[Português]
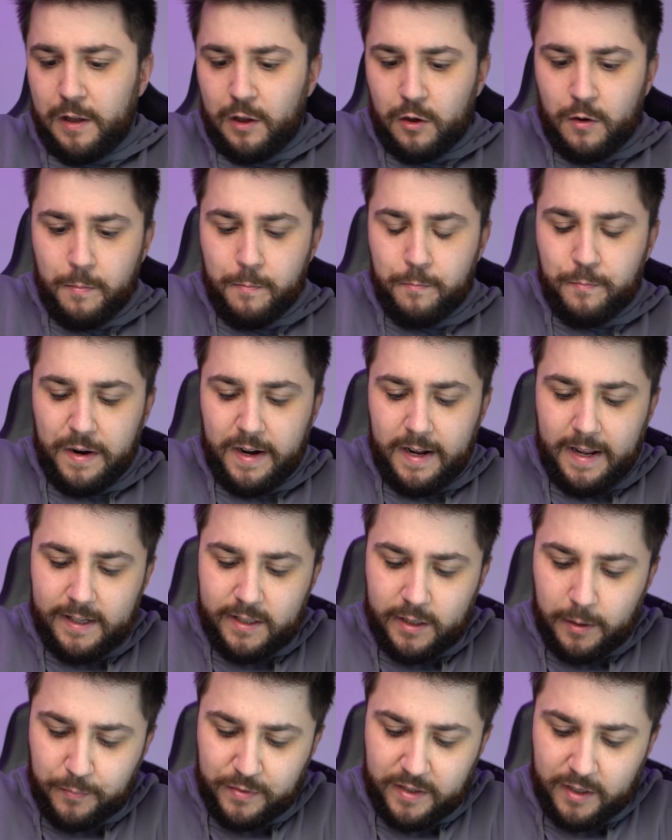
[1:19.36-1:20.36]
Pelo que me
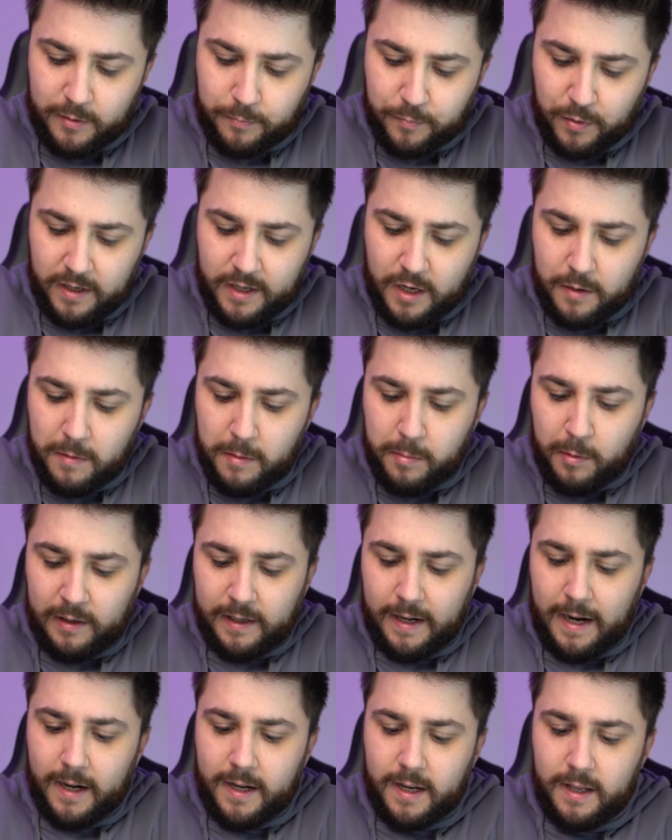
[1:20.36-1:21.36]
parece, eu preciso pôr aqui uma
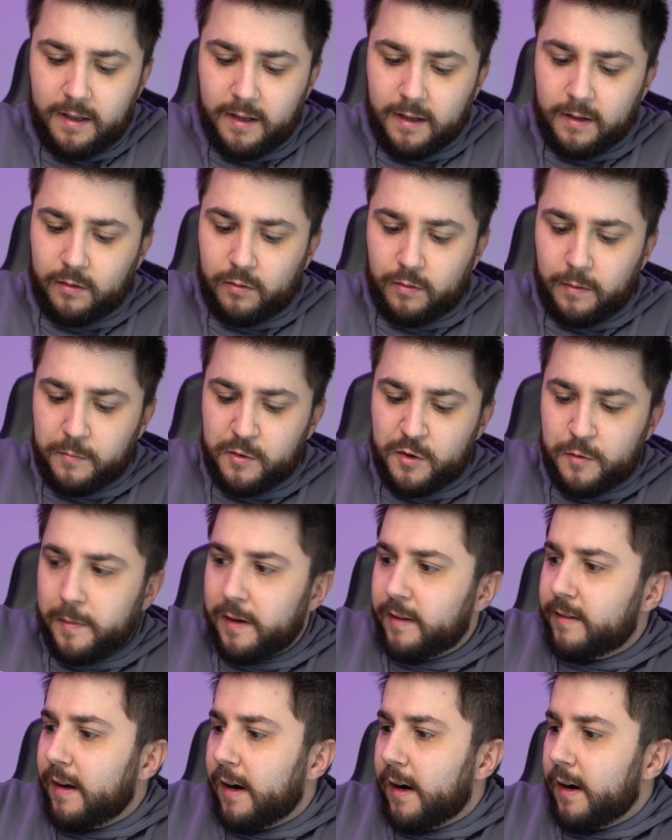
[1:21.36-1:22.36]
bolinha aqui dentro. Vamos
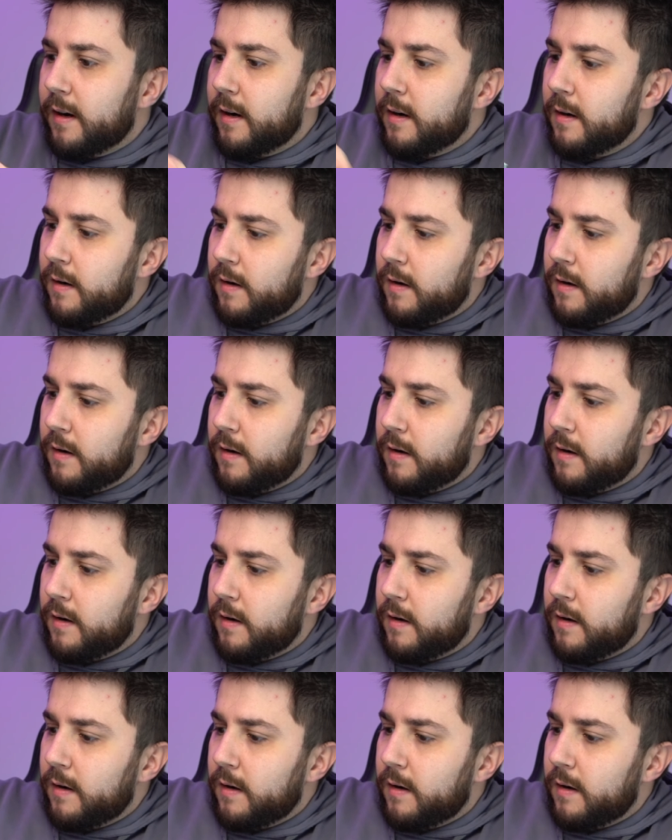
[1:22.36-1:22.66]
experimentar.